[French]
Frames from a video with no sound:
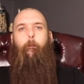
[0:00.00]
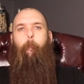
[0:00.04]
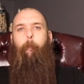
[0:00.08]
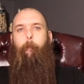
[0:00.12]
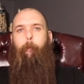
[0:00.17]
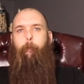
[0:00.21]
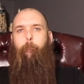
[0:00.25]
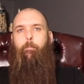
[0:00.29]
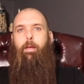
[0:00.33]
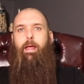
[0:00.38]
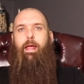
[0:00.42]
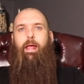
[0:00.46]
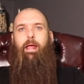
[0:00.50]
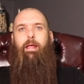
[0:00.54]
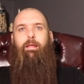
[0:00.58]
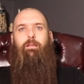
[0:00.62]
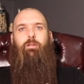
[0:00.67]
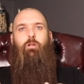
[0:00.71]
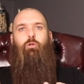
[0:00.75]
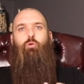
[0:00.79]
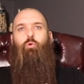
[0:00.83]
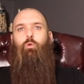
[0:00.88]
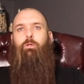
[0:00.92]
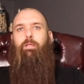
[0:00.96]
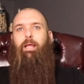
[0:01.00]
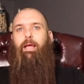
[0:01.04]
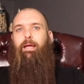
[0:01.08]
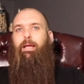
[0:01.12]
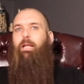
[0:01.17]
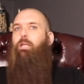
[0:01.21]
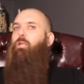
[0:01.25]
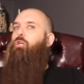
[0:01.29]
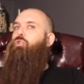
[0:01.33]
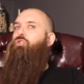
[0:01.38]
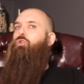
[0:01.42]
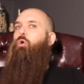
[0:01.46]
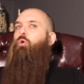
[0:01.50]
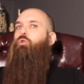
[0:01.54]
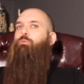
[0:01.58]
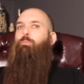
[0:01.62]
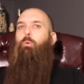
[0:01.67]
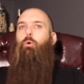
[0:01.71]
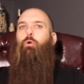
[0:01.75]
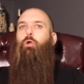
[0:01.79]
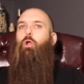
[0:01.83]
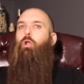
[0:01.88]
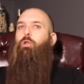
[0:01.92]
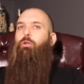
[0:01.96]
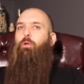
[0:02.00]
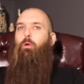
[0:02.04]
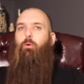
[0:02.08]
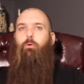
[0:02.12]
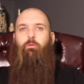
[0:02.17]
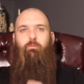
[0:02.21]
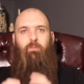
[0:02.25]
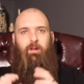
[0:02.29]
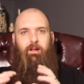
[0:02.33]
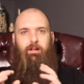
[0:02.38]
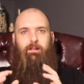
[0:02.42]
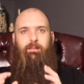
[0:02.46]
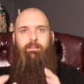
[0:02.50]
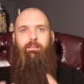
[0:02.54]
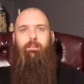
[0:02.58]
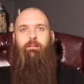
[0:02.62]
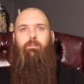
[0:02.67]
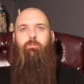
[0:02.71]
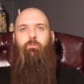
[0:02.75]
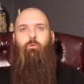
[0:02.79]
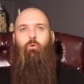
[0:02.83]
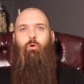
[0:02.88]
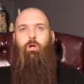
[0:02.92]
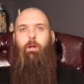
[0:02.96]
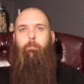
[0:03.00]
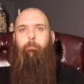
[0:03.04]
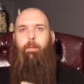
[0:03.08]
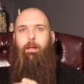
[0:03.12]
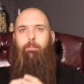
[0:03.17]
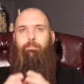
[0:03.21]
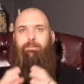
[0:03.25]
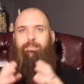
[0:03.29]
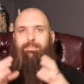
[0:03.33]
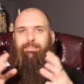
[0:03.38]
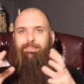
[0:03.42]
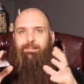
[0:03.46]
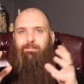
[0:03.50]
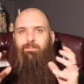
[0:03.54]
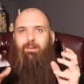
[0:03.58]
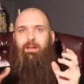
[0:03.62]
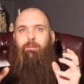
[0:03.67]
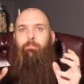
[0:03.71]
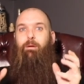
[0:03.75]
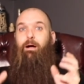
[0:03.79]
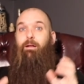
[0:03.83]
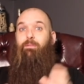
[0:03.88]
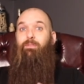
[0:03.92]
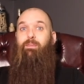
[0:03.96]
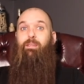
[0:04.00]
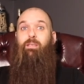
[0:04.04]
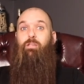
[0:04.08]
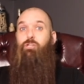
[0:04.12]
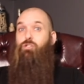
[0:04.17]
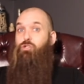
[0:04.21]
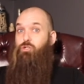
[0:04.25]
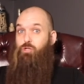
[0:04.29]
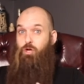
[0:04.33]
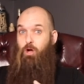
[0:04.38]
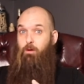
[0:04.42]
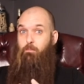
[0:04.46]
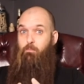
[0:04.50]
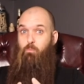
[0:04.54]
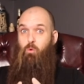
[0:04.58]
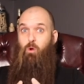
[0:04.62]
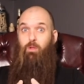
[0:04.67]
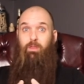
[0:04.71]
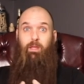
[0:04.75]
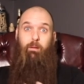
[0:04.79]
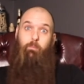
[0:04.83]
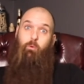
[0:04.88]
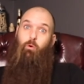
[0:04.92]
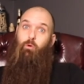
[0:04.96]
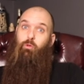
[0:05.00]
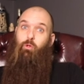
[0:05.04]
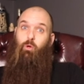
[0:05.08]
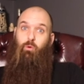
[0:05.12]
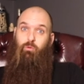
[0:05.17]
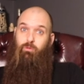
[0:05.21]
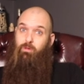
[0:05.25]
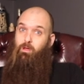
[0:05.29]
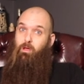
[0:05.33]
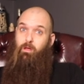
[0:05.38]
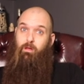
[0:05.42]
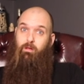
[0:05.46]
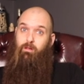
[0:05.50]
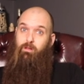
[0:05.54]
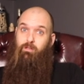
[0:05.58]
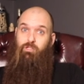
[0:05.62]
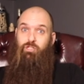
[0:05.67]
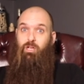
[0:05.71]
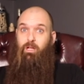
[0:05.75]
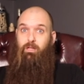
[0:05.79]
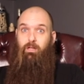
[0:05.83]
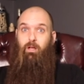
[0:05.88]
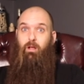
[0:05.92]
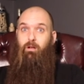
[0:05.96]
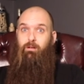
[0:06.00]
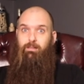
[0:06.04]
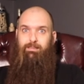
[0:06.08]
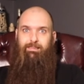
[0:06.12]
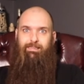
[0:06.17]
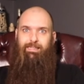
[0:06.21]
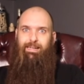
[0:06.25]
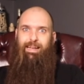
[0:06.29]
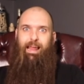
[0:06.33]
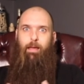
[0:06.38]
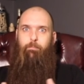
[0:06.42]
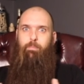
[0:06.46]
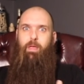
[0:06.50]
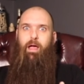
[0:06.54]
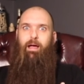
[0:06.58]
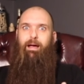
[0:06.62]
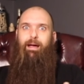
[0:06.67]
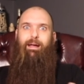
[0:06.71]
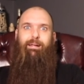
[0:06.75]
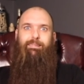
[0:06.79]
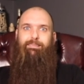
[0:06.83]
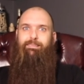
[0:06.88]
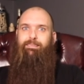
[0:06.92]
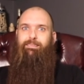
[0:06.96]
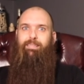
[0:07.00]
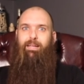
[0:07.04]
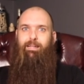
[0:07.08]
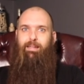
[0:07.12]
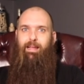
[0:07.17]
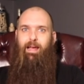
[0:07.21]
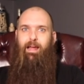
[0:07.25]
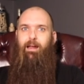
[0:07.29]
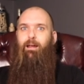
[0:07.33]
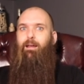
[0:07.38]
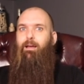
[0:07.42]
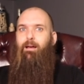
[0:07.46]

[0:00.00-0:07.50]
mais il y a tout le temps quelque chose pour quelqu'un. Fait que dites-vous que même si c'est vraiment niche, comme moi dans mon autre channel, c'est la bière artisanale,